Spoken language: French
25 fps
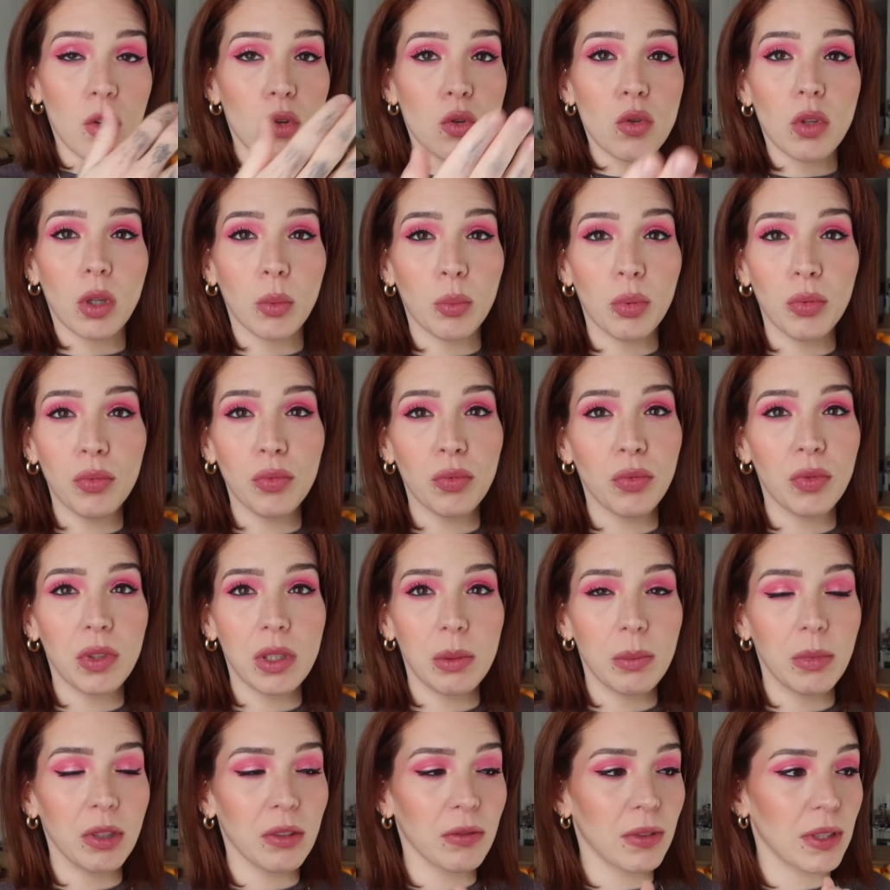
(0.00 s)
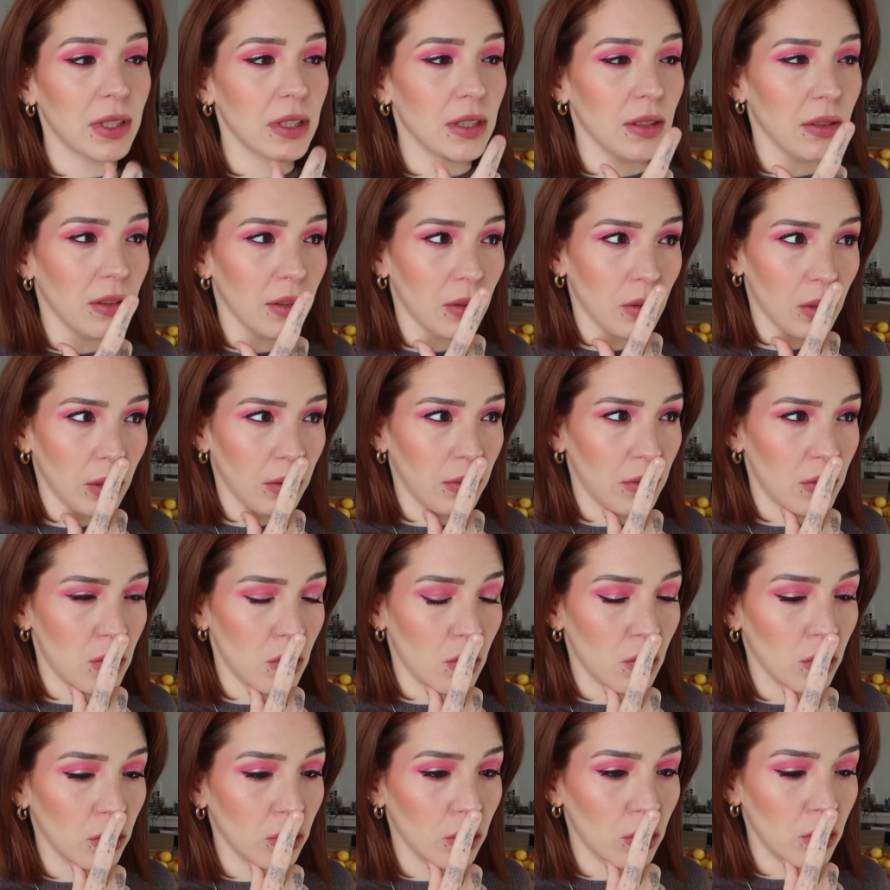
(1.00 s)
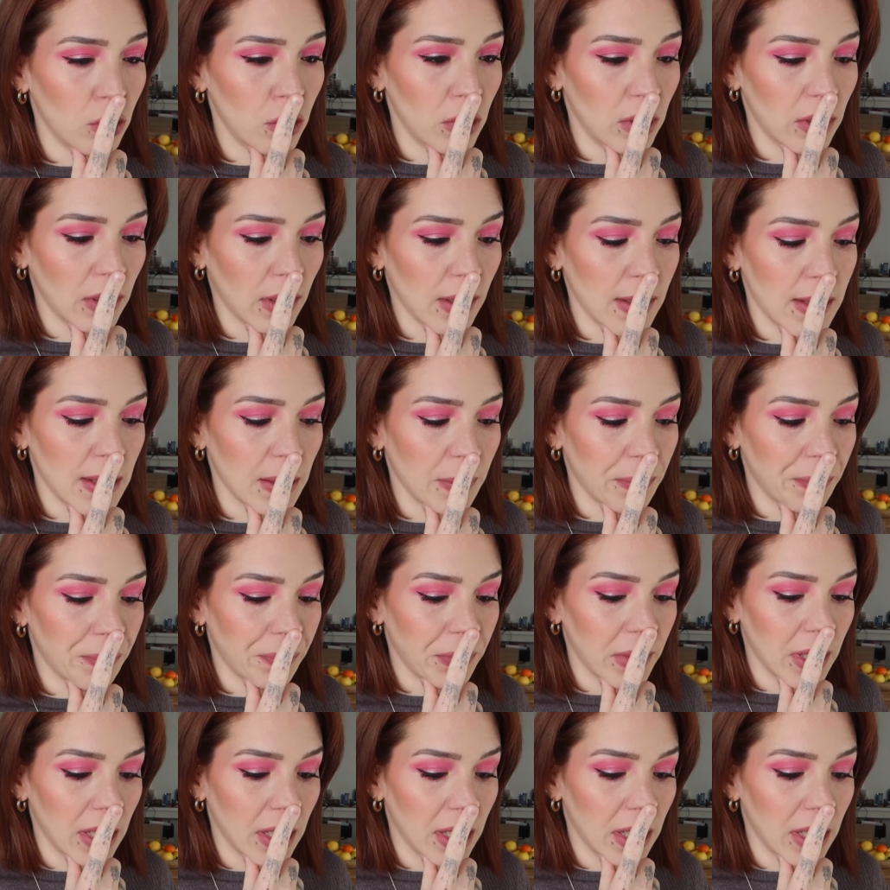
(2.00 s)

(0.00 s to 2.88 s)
J'aurais pu vous filmer en fait, ça aurait fait du contenu intéressant